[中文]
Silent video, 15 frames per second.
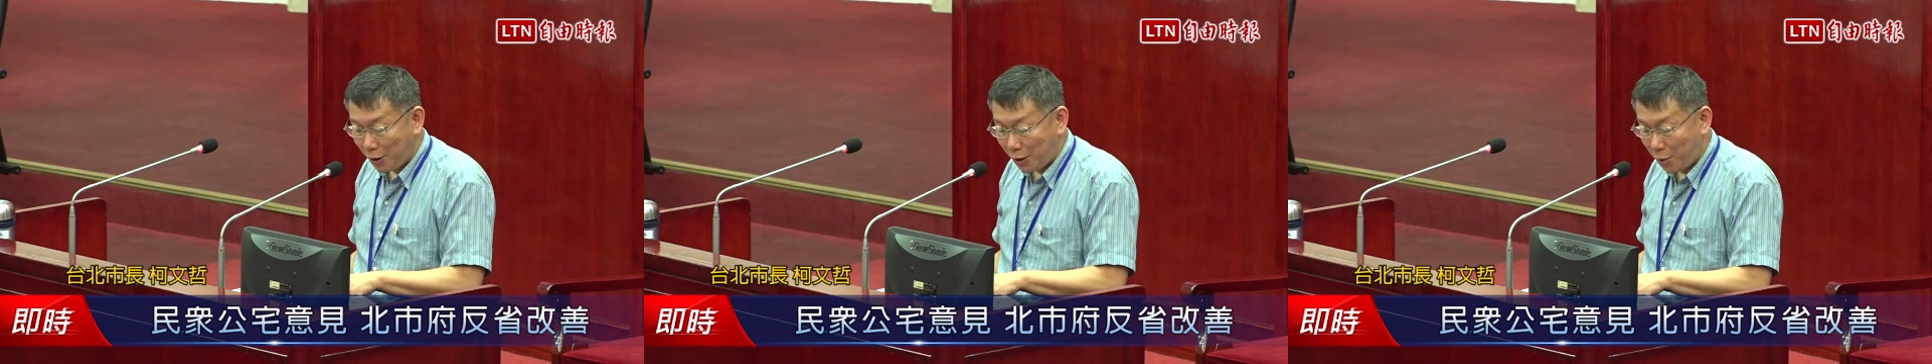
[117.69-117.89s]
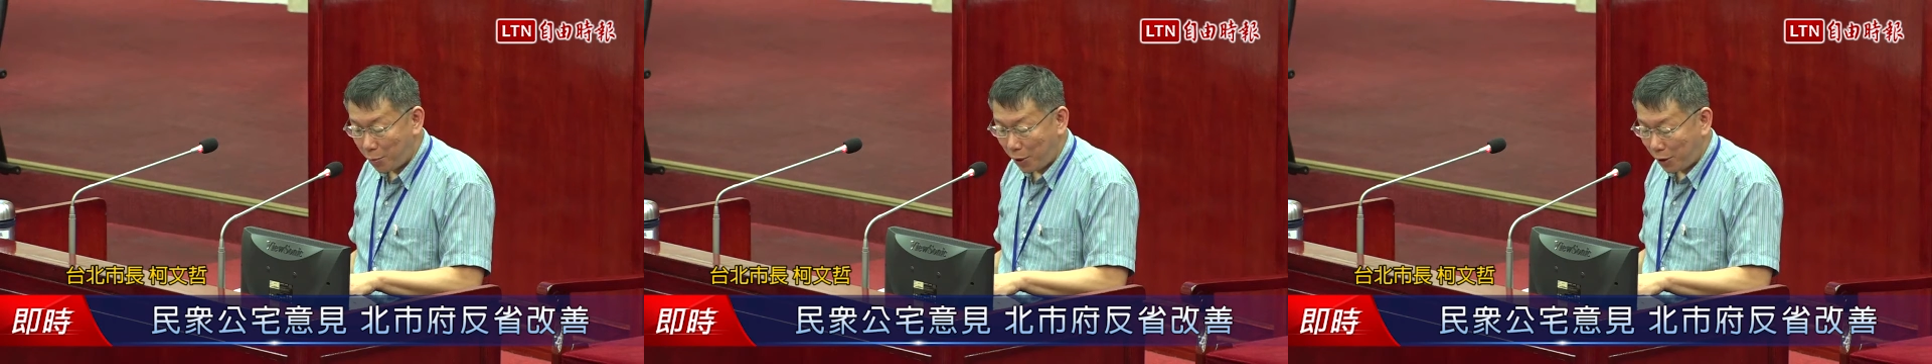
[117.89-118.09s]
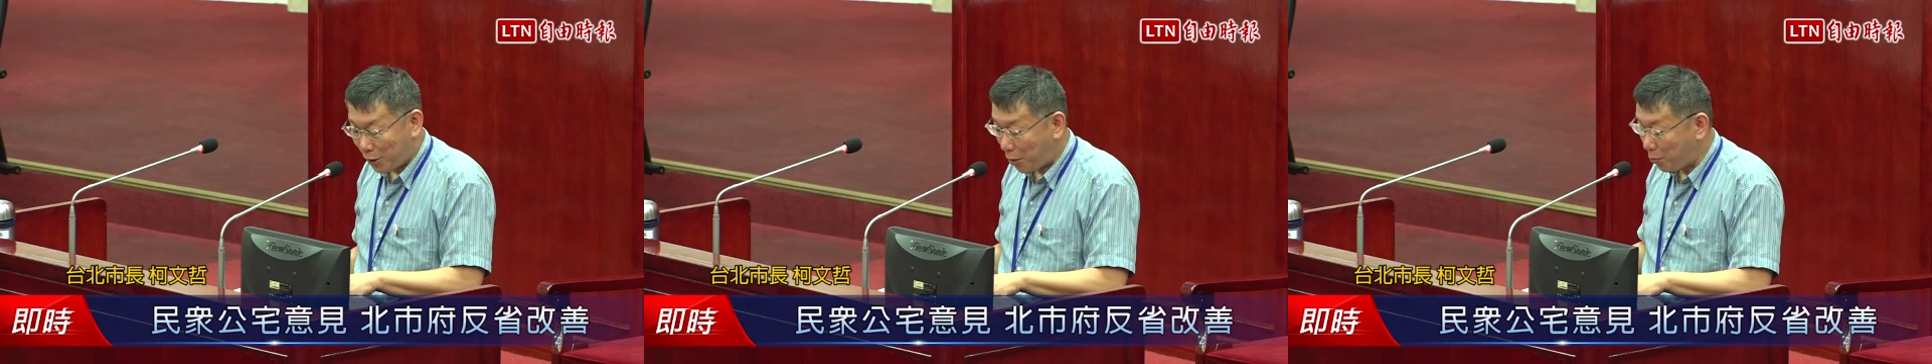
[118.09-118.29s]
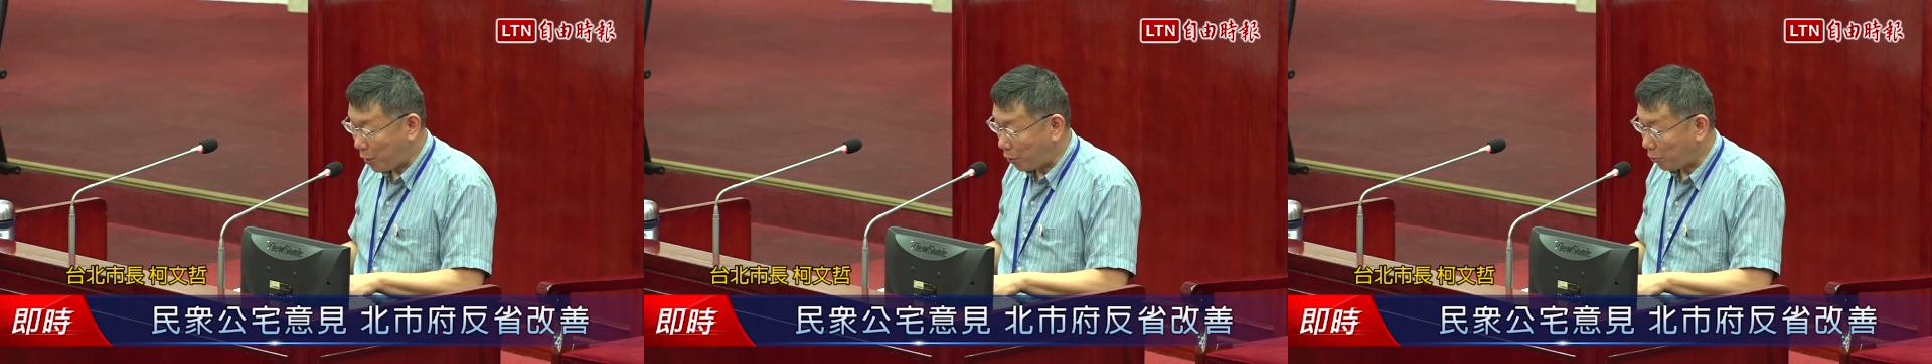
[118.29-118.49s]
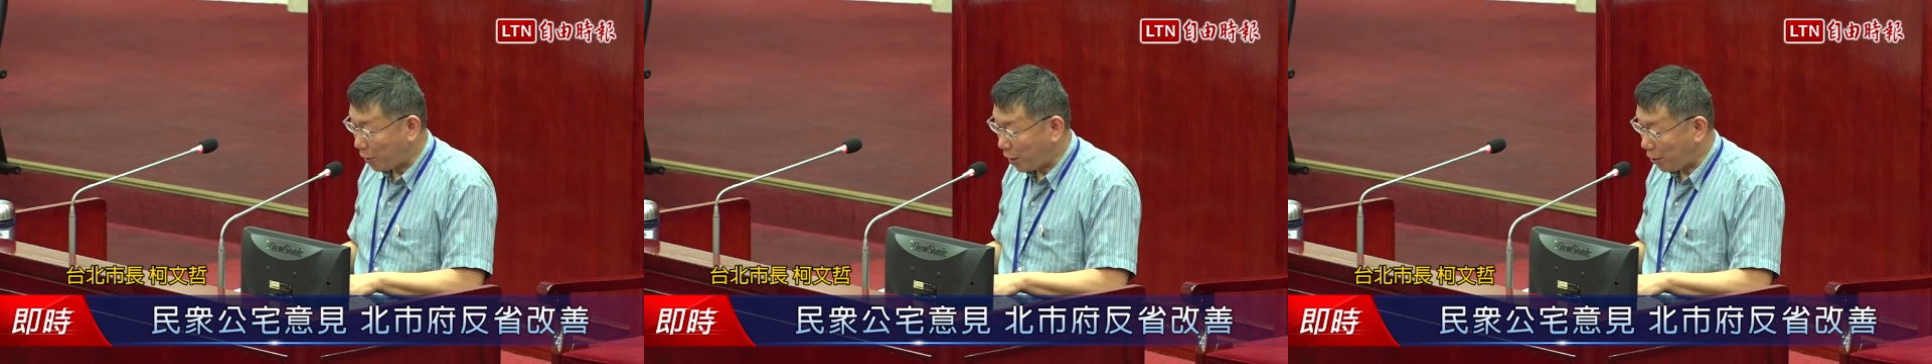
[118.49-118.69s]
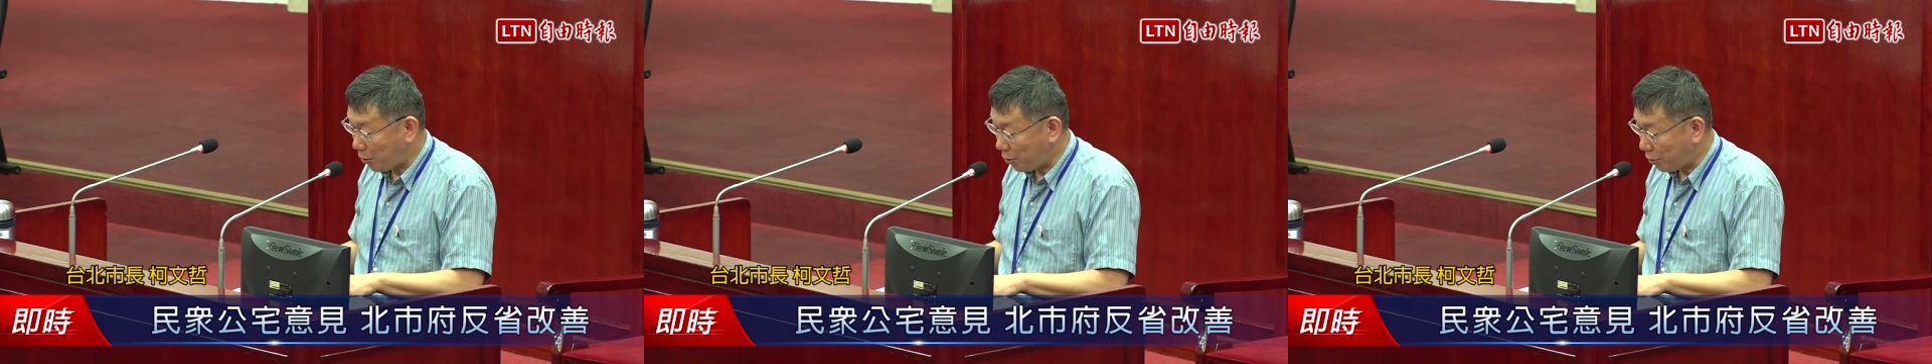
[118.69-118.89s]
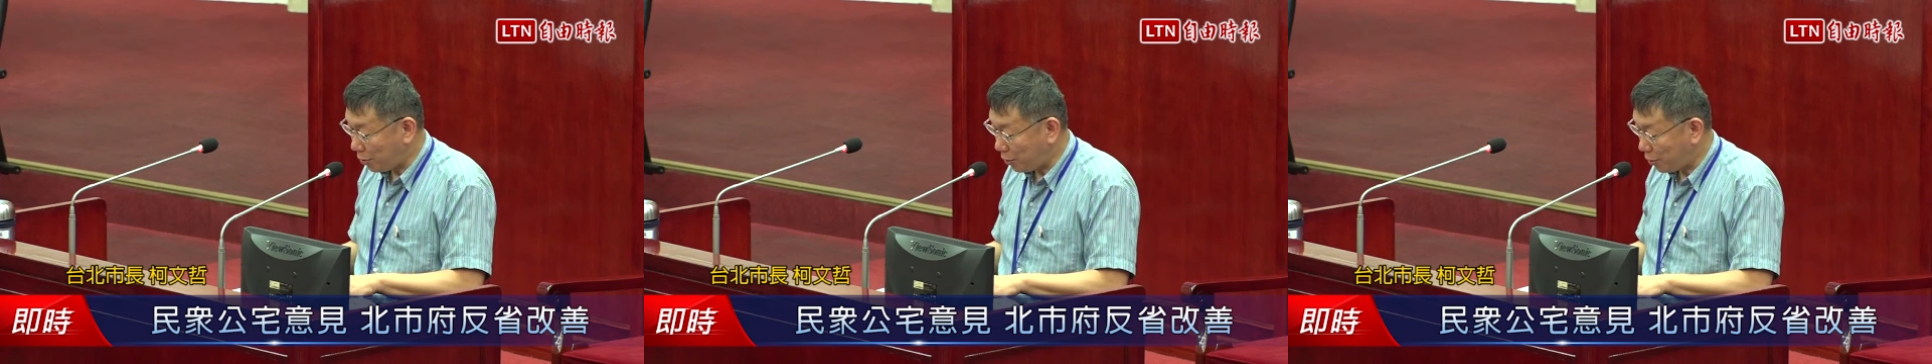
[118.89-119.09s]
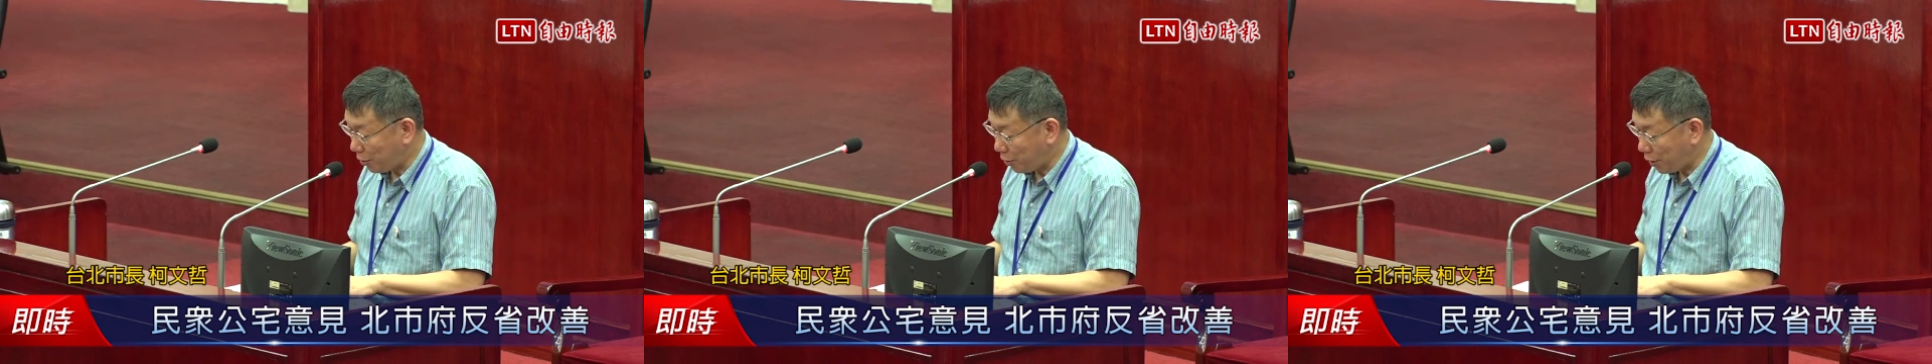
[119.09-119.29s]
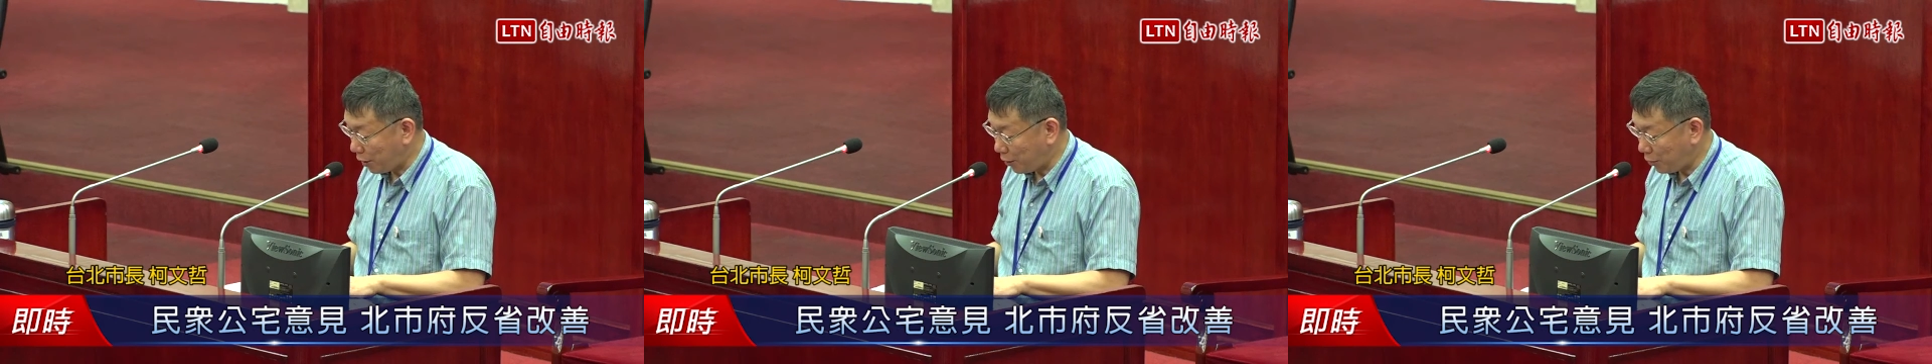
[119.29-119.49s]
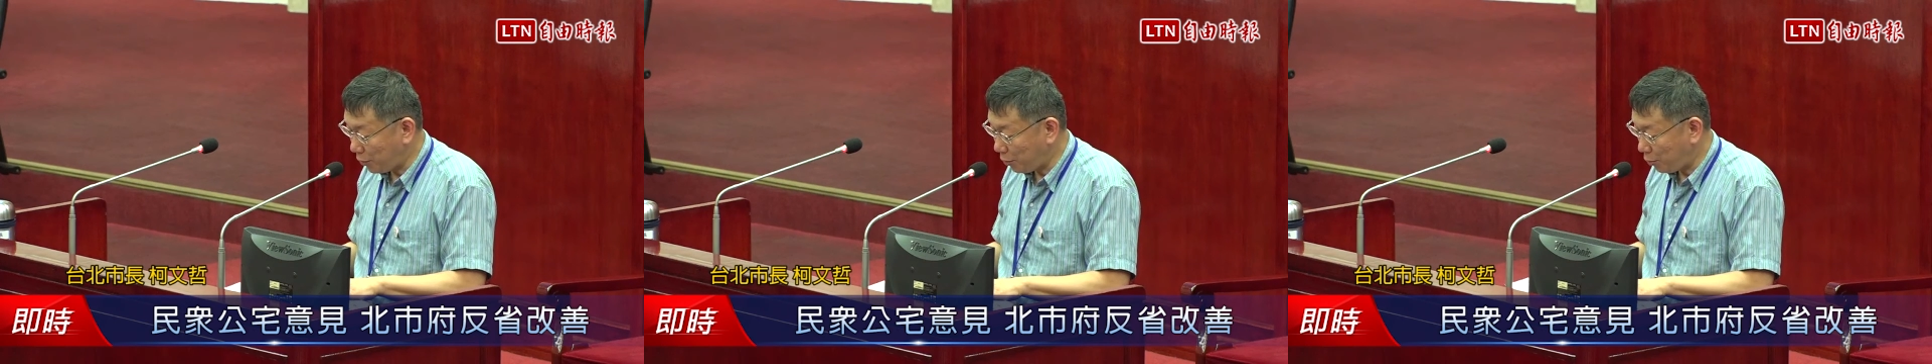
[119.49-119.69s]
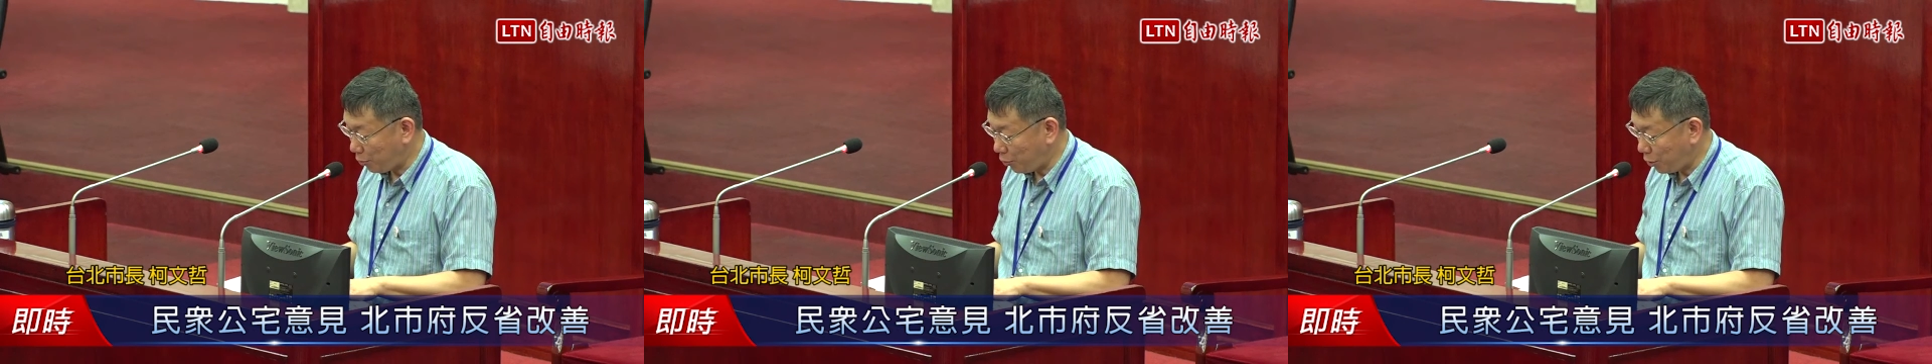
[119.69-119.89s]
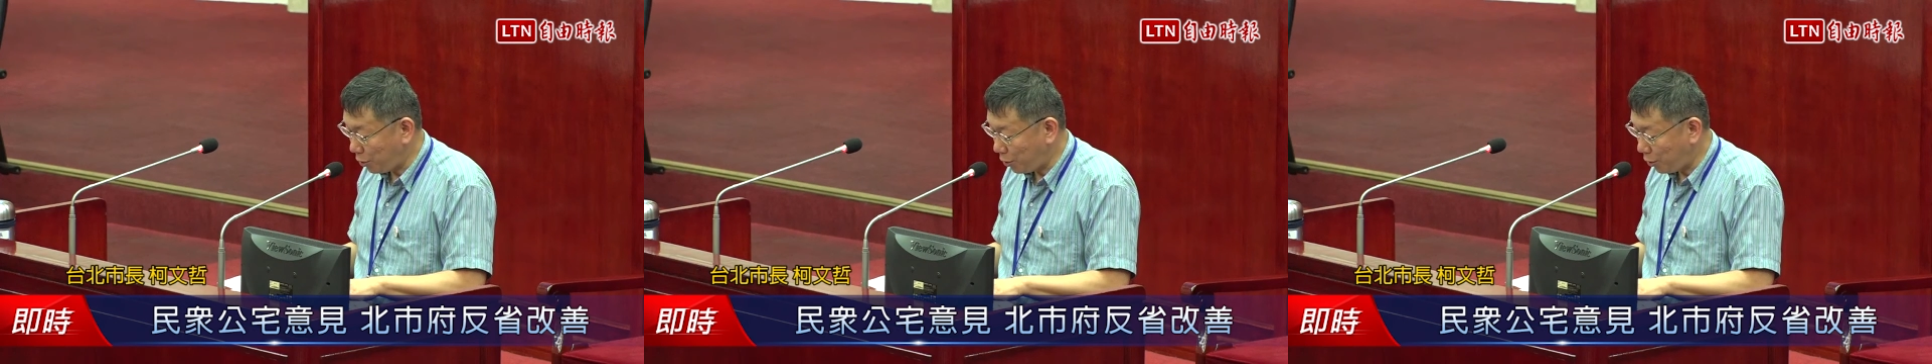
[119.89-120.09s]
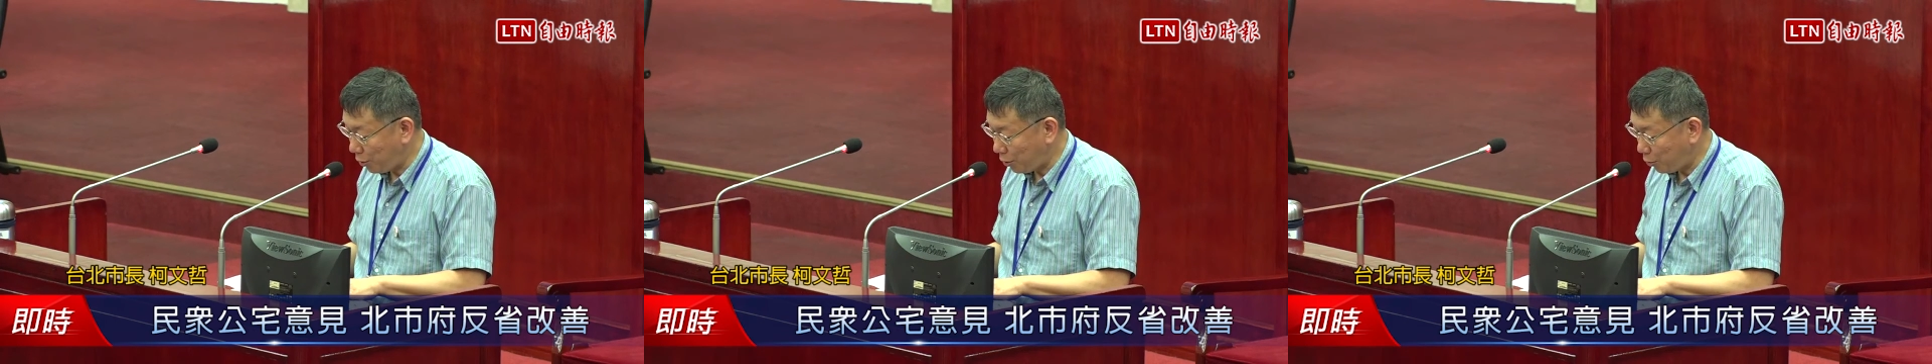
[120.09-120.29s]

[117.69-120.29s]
他们一再表达哈，荷兰政府愿意